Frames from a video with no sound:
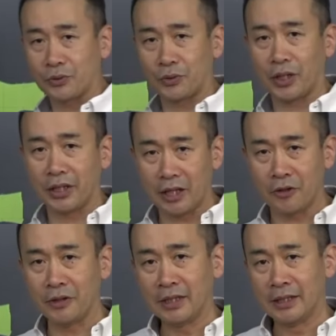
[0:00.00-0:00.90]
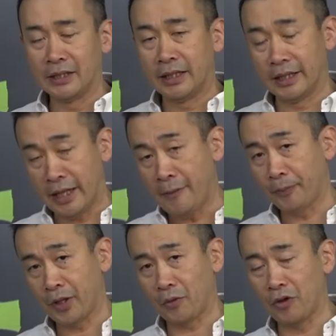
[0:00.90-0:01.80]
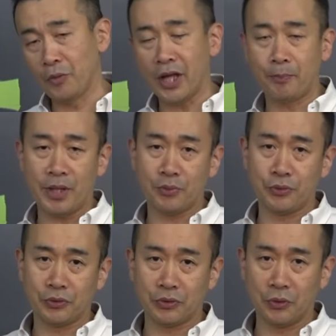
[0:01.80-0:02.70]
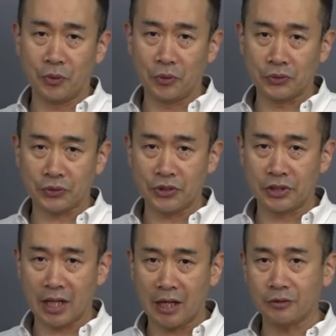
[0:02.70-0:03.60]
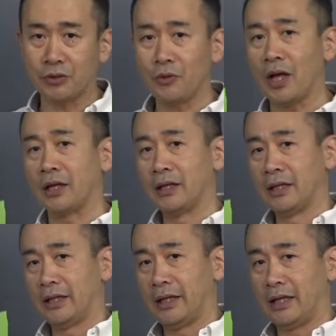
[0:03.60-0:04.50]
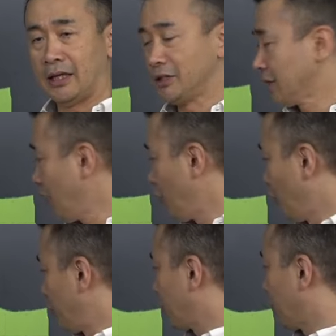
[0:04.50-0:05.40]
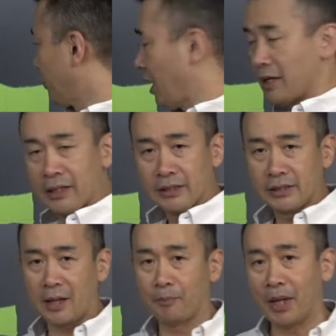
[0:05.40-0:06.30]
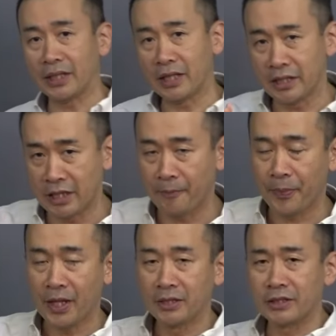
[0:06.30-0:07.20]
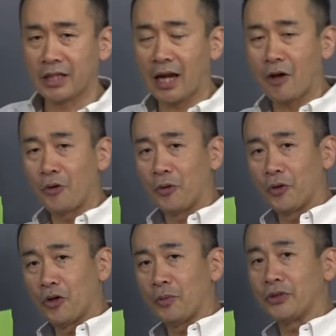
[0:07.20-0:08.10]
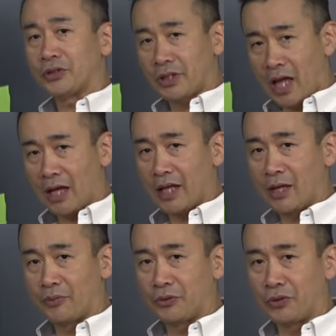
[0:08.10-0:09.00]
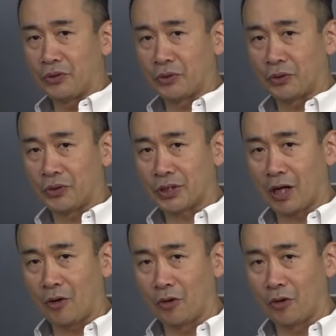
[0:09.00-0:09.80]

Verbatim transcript: すことができる。でね、でこれもやっぱりフックの法則に従うっていうのは、えー、しっかり覚えておこうね。さあバネに力を及ぼした F ニュートンの力